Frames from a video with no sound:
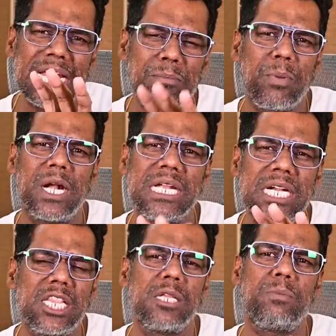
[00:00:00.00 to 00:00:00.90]
நிலைப்பாடு
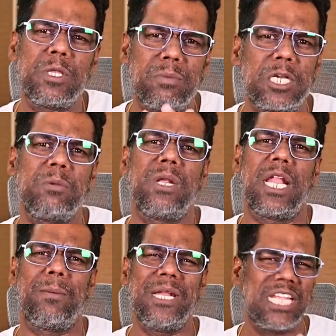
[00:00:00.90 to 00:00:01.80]
எடுத்திருப்பது
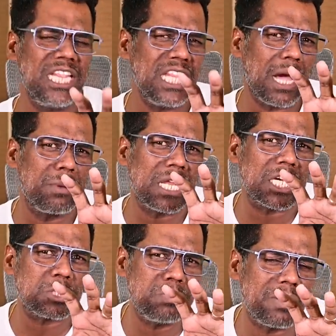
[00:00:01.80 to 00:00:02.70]
மட்டுமல்லாமல் இந்தியாவின்
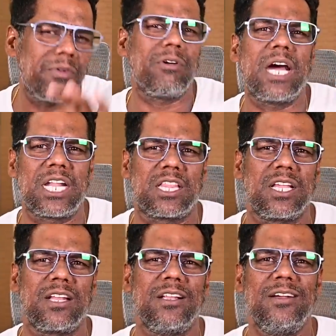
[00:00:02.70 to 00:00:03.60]
காஷ்மீர்
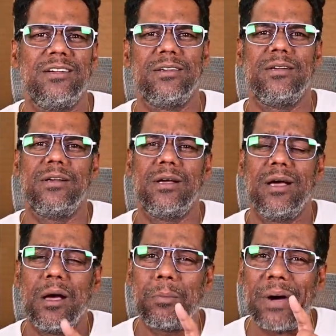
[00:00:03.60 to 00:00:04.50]
விவகாரத்தில்
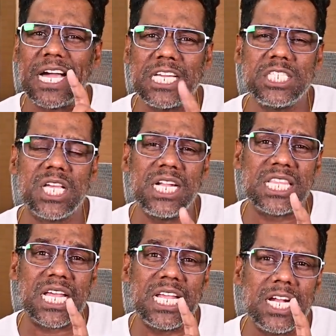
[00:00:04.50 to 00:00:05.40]
பாகிஸ்தான்
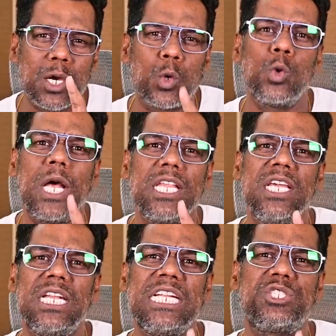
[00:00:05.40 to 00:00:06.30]
தலையிடக்கூடாது
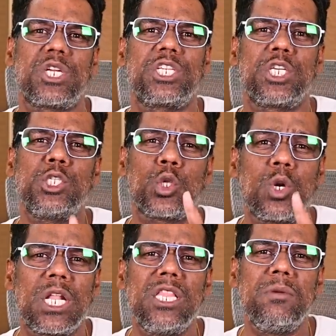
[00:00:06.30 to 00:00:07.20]
என்ற இன்ஸ்ட்ரக்ஷன்
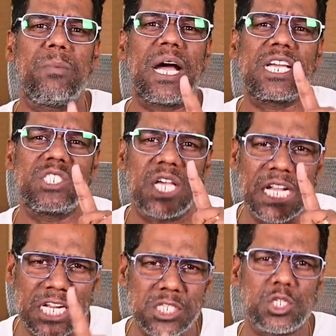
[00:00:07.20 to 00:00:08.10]
தொடர்ந்து
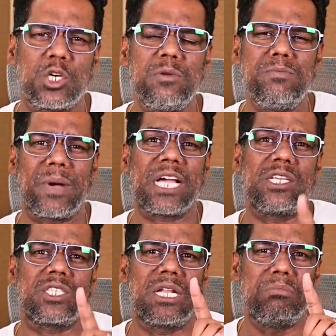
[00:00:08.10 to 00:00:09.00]
பாகிஸ்தான் அரசுக்கும்
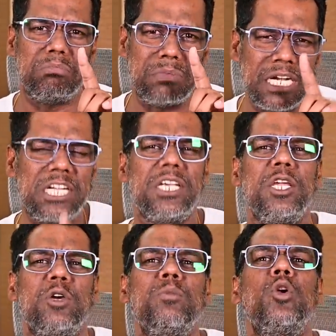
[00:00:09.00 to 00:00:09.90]
பாகிஸ்தான்
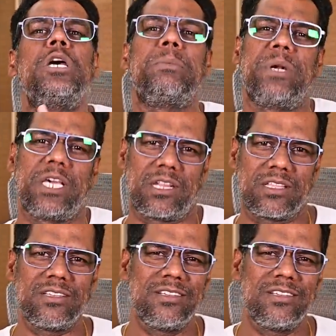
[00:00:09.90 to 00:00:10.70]
மிலிட்டரிக்கும் கொடுக்கப்படுகிறது